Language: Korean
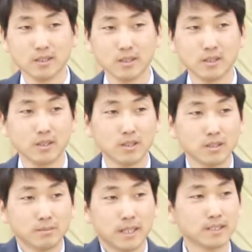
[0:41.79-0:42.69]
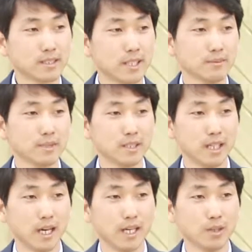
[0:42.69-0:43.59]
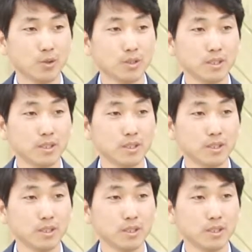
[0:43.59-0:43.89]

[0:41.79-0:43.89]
어, 많은 사람들이 알고